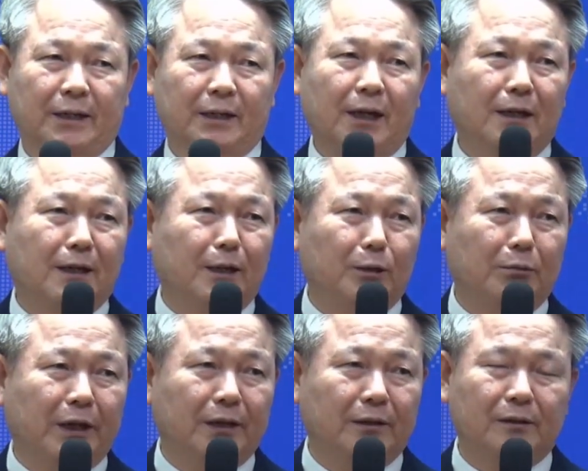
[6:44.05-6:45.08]
그러니까
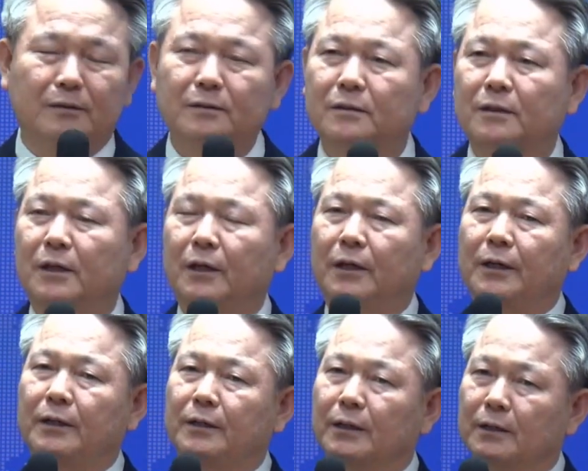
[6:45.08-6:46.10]
하나님의 일은
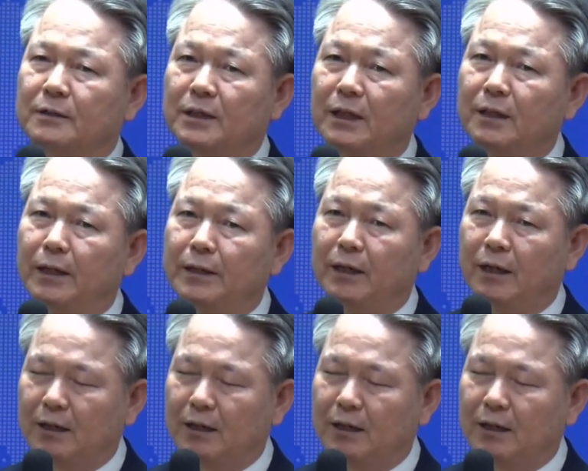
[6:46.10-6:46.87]
이게 사단이